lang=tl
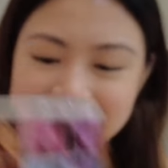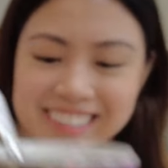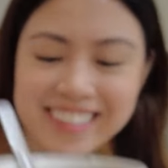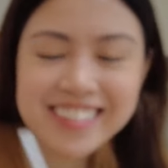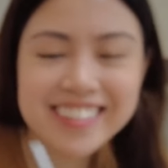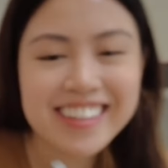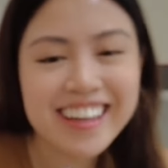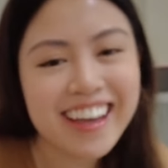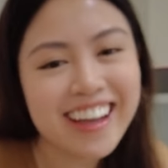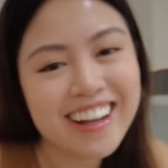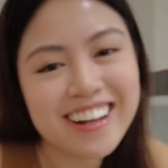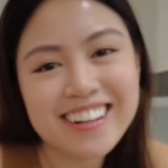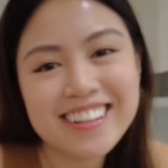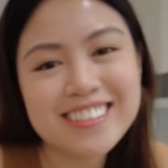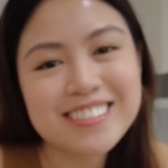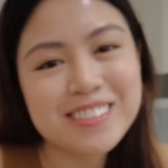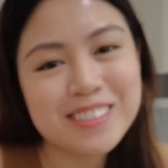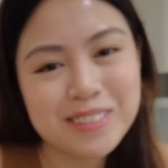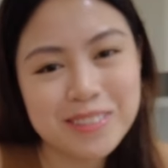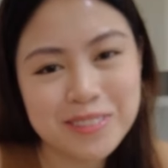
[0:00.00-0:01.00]
the
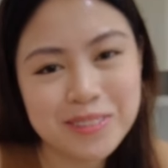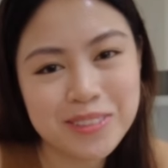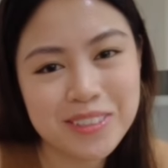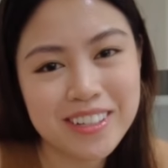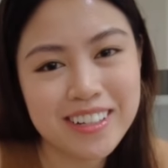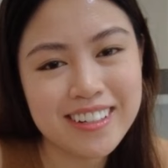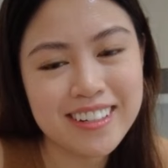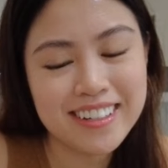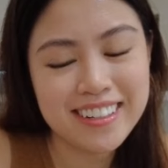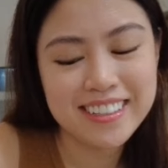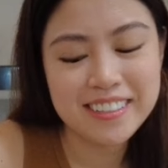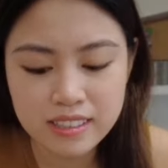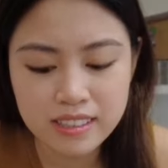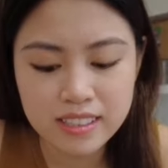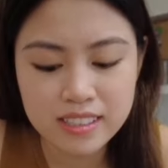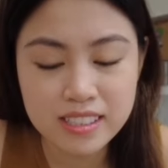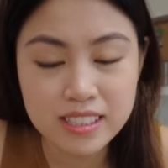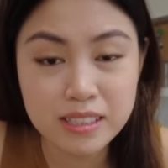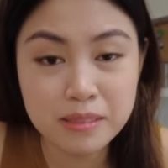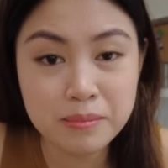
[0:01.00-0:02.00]
Eras Tour.
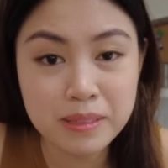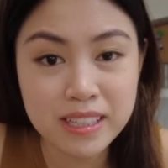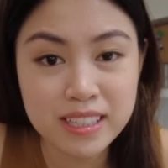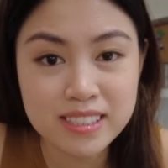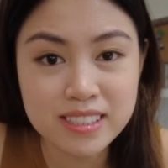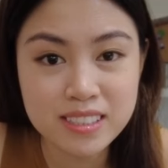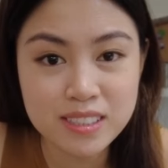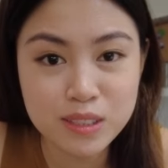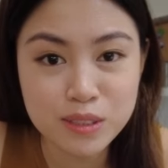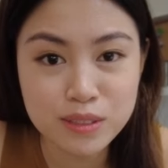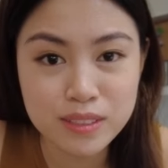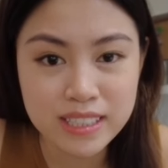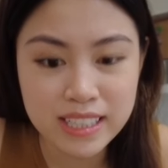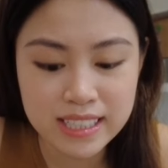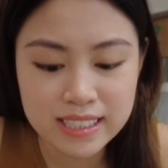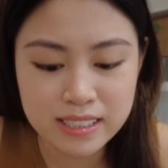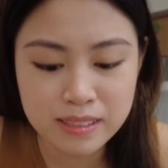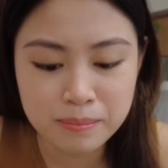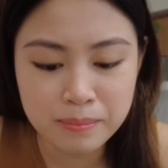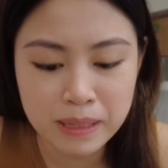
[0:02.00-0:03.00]
Kasi 'di ba na stroke
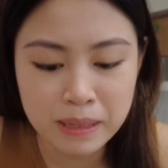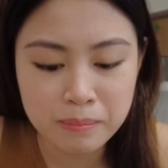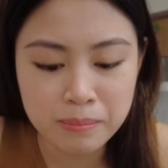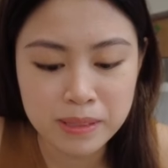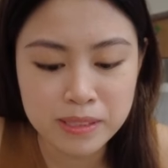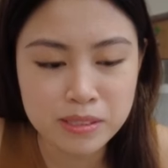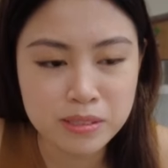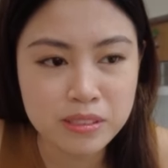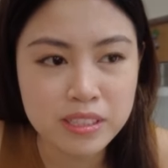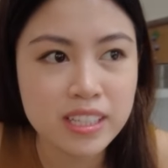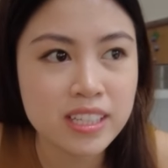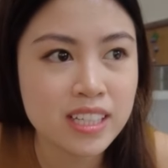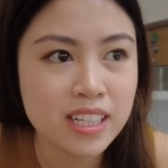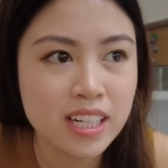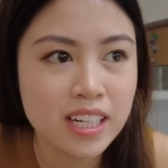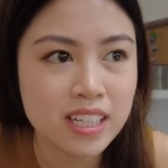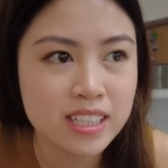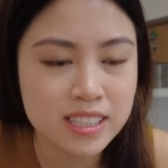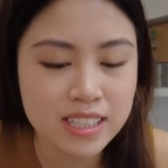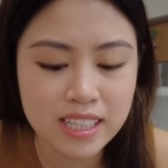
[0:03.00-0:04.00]
nga si Papa, so yan
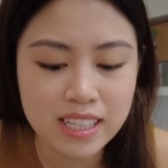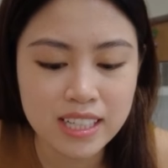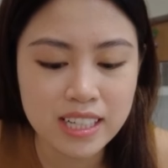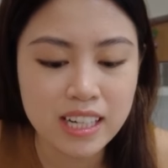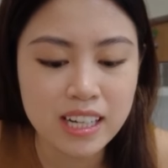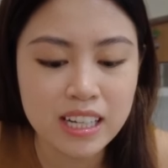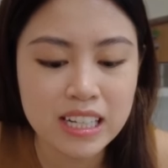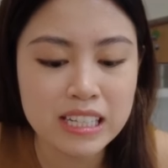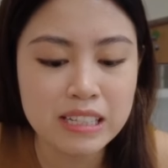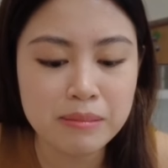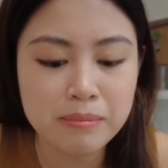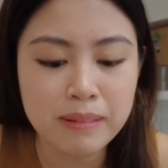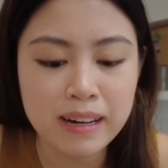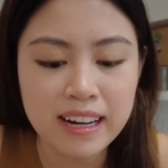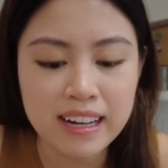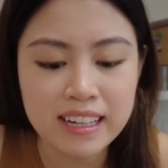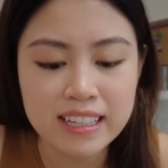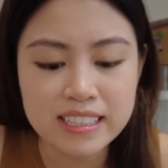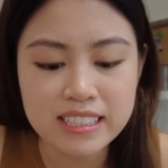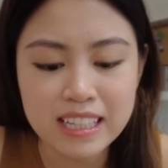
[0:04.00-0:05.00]
na lang talaga ang
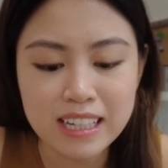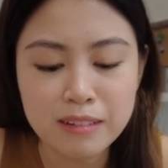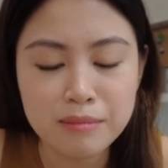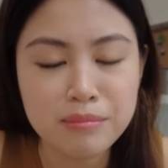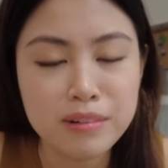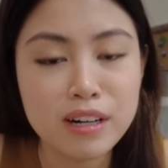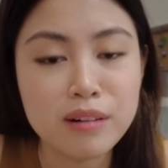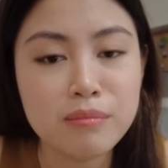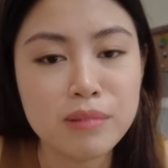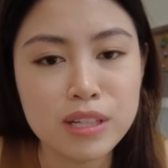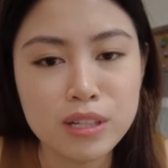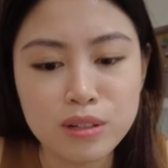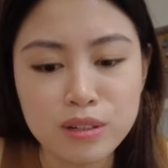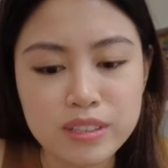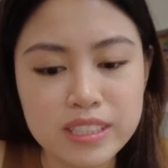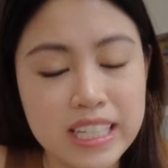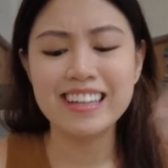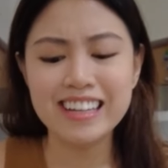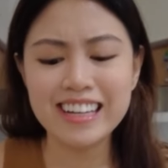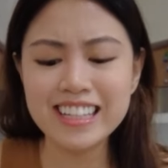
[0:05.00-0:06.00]
libangan niya, ang mga
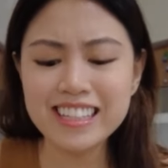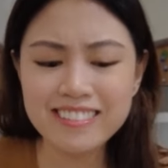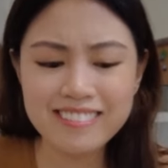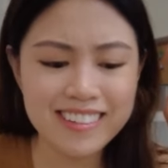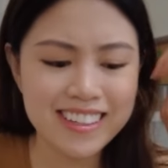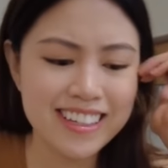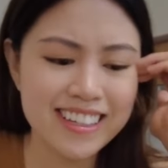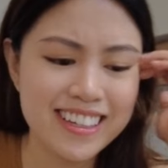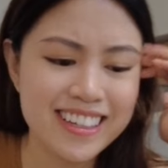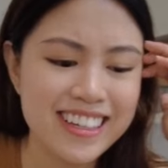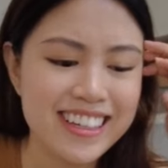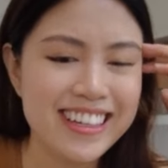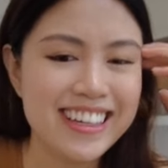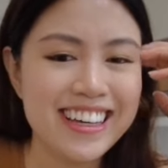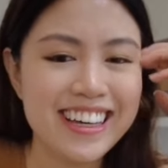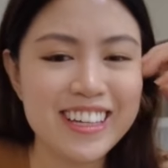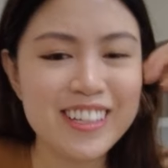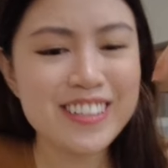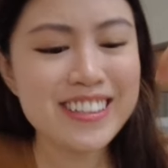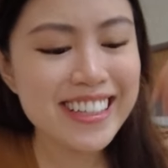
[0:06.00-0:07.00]
manok niya. Anyway,
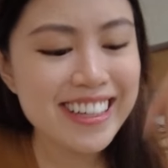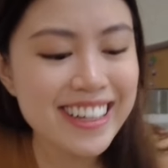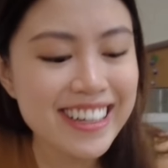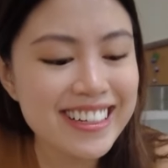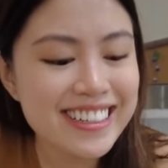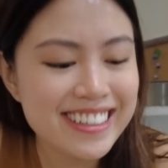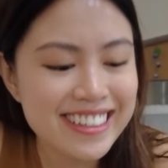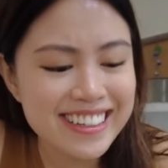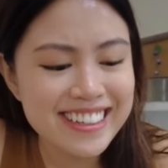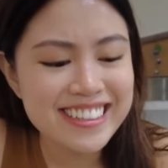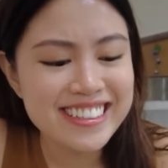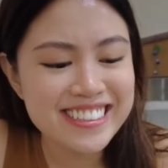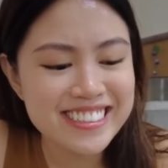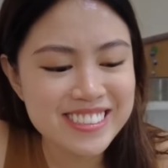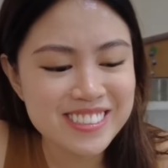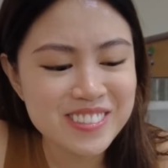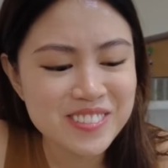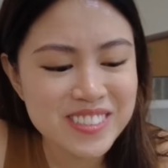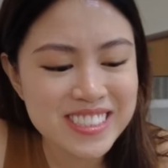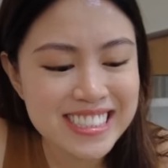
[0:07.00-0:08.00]
ayun na nga
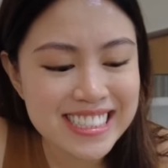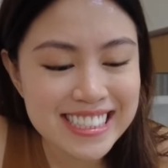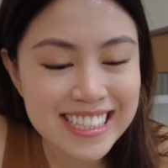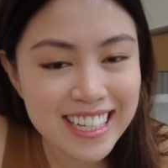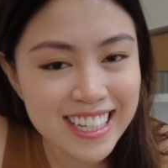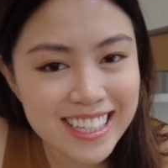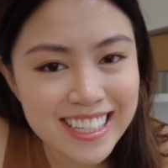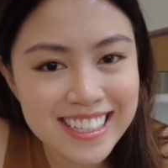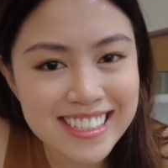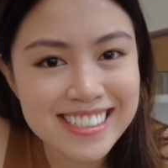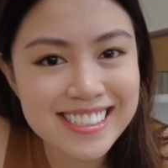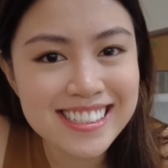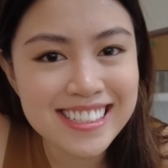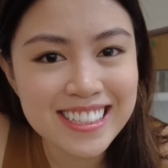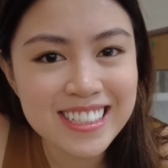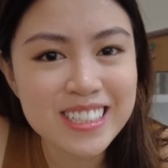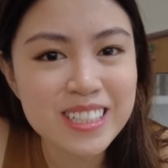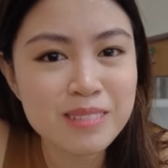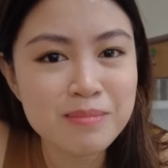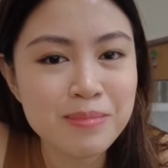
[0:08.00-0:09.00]
guys. Pupunta tayo ng
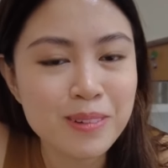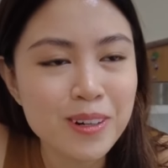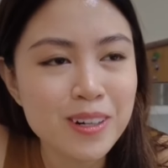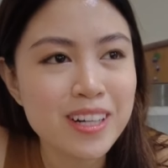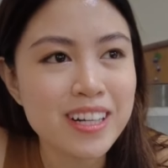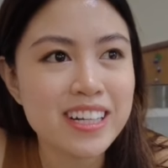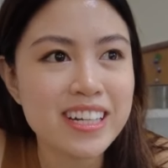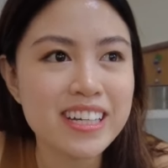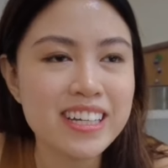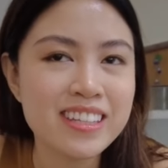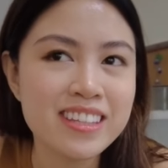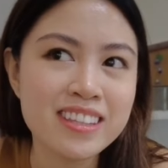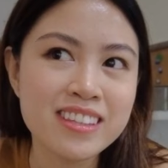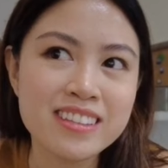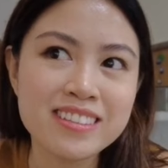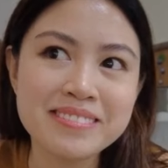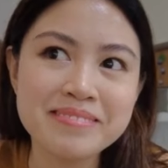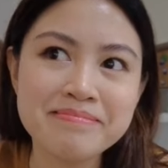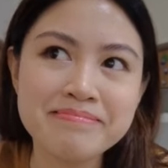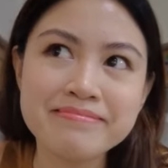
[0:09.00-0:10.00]
Singapore in
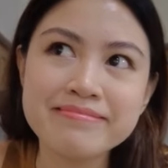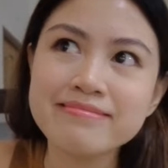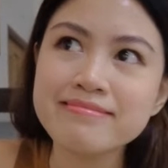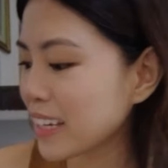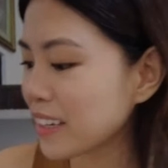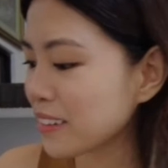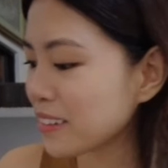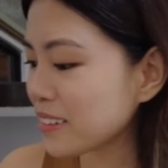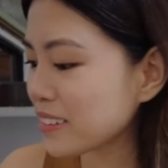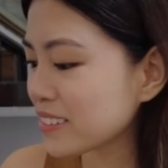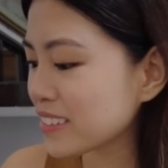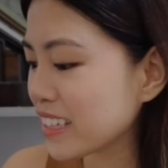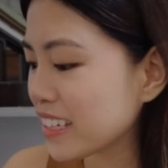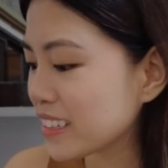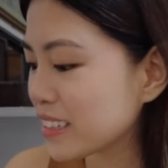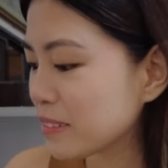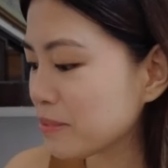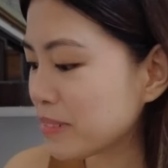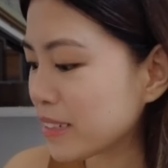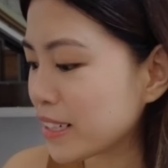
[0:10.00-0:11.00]
anong
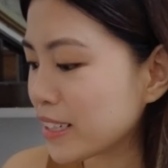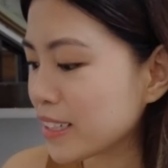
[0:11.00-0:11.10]
date na ba